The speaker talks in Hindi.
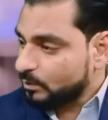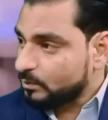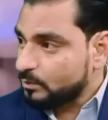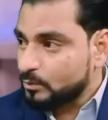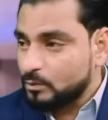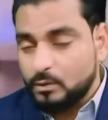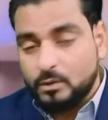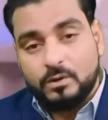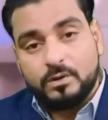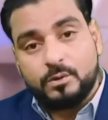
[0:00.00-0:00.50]

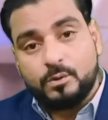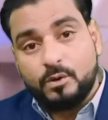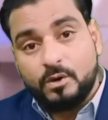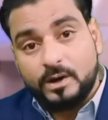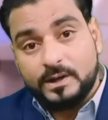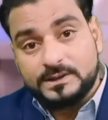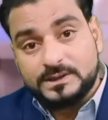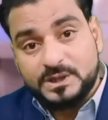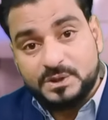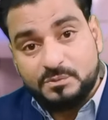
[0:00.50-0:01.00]
और गोल
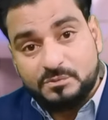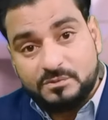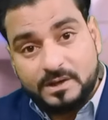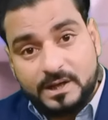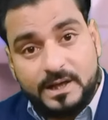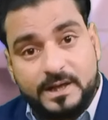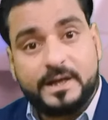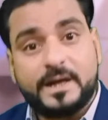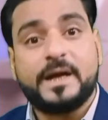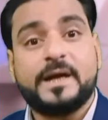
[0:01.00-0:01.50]
को अचीव
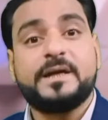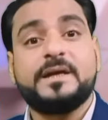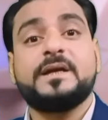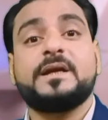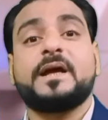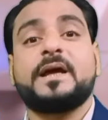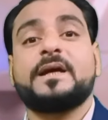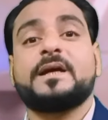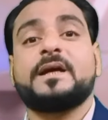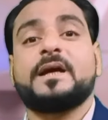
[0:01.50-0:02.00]
करके
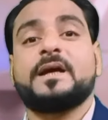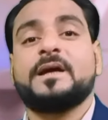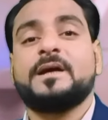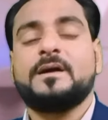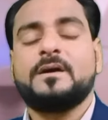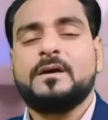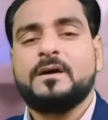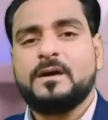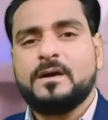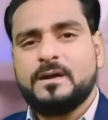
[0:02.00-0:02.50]
ही रहेंगे
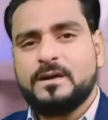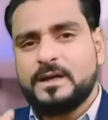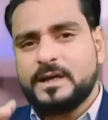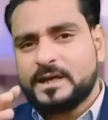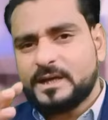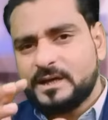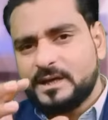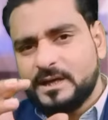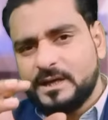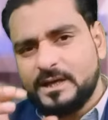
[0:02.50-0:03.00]

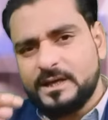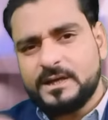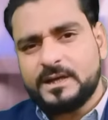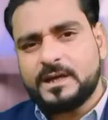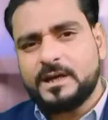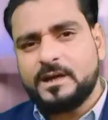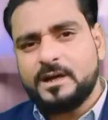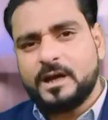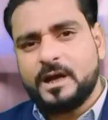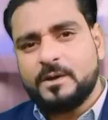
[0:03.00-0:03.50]
लेकिन
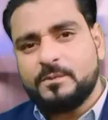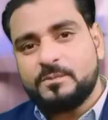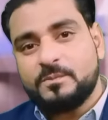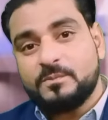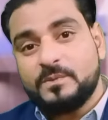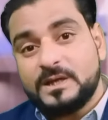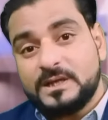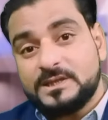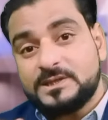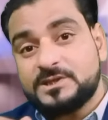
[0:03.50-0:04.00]
इनकी लाइफ
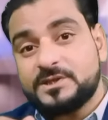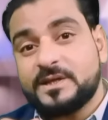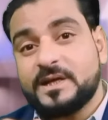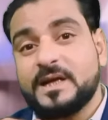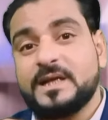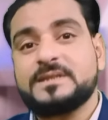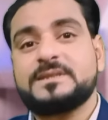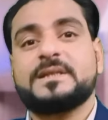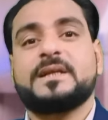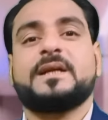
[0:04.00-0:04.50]
में
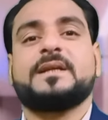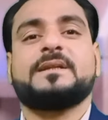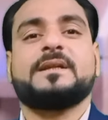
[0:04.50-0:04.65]
स्ट्रेस